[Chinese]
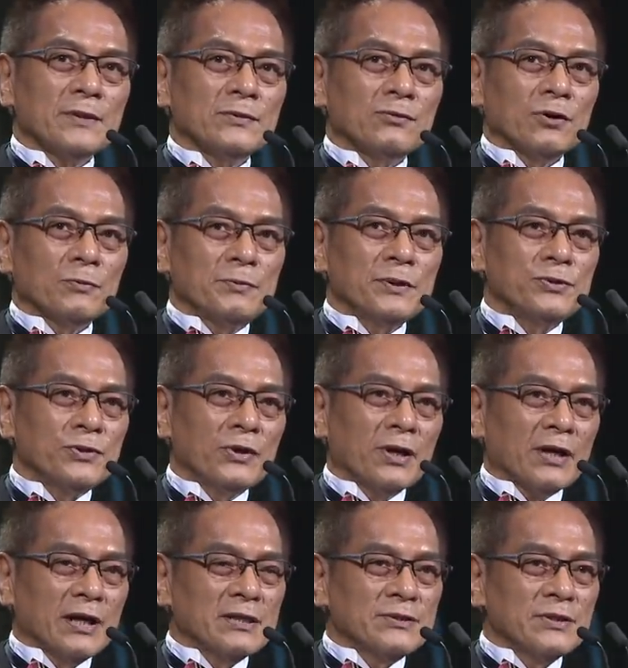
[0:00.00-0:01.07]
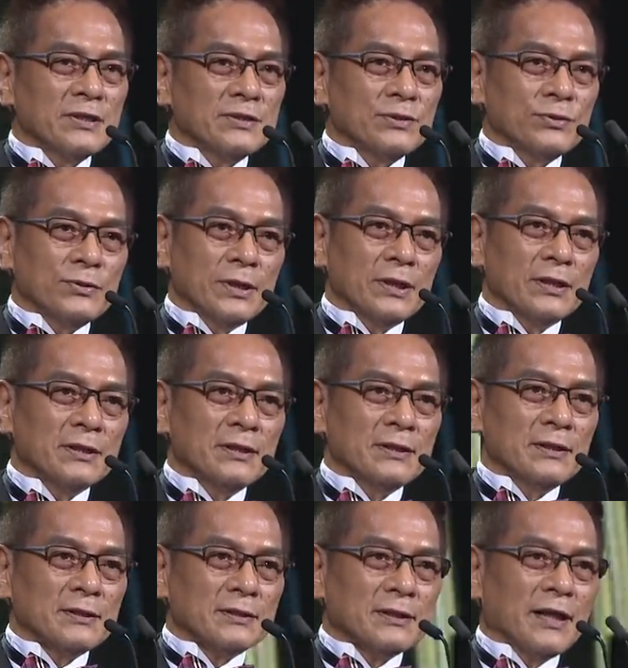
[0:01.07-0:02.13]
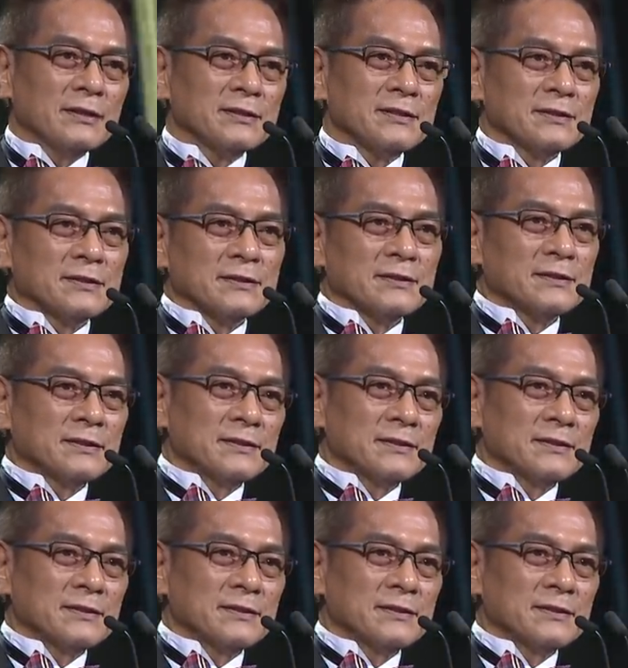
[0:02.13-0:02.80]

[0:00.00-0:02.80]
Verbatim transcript: 我必须要感谢几位当时